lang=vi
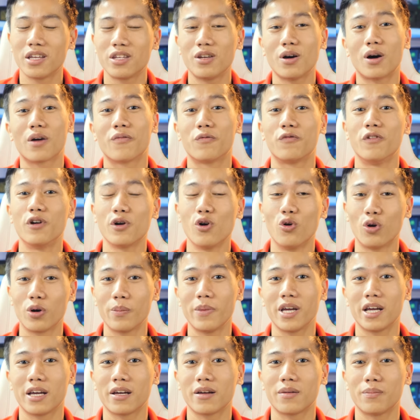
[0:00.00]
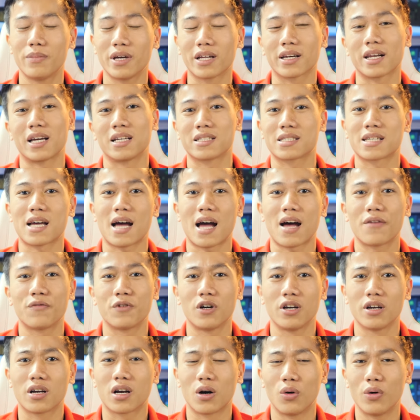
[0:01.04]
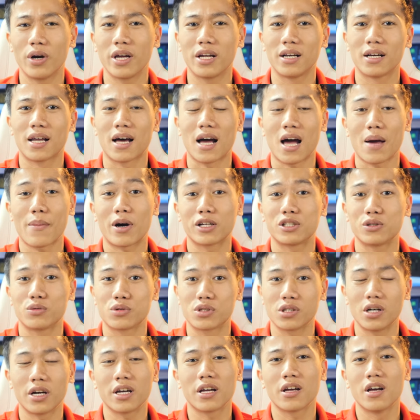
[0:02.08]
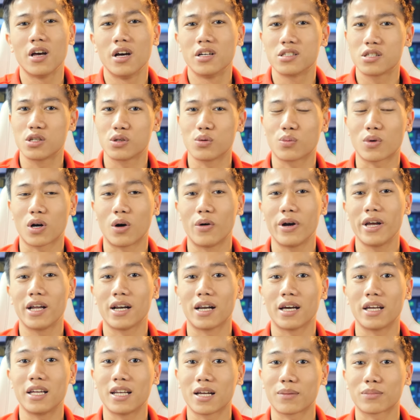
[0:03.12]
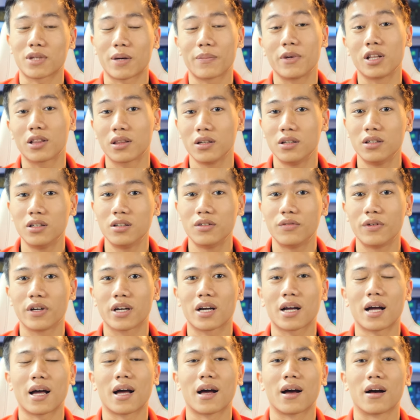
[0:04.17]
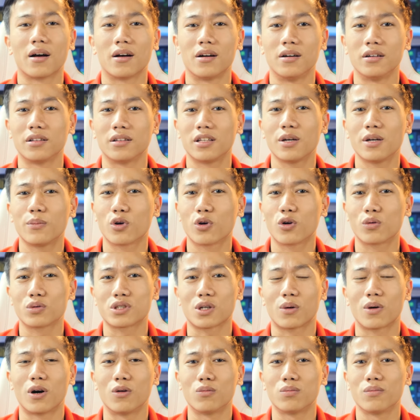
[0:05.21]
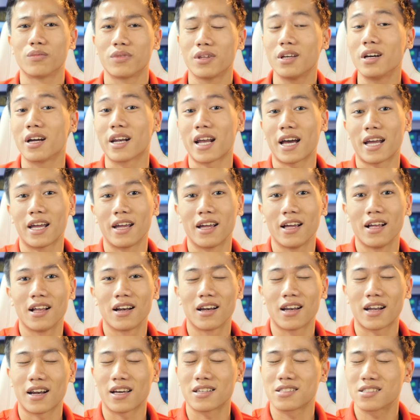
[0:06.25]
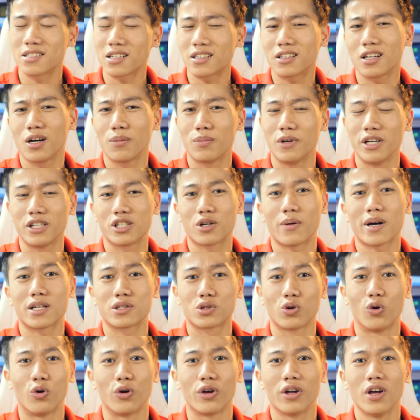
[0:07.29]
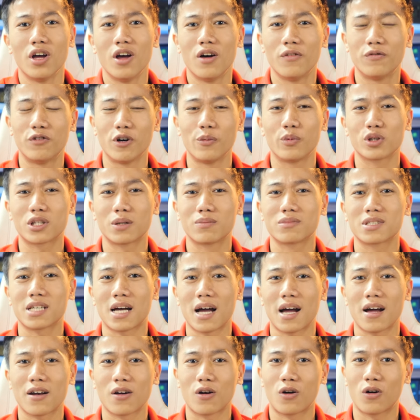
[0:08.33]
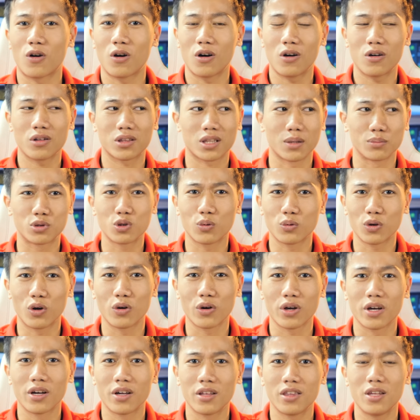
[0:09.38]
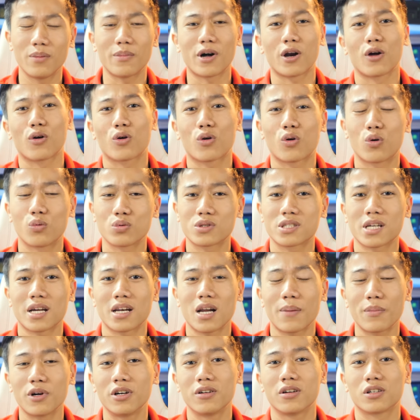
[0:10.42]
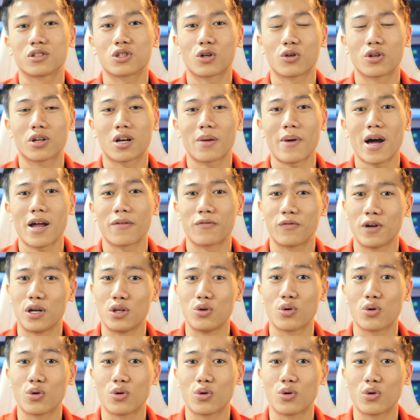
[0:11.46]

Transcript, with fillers: Nhưng mà đối với mình ấy, mình đánh giá với cấu hình là 23 triệu rưỡi sử dụng cấu hình là i5 8004 với cả GTX 1060 như thế này là đã rất hợp lý cho các bạn rồi với một tầm giá nó tầm trung thôi nhưng mà nó cũng sẽ đáp ứng được cho các bạn về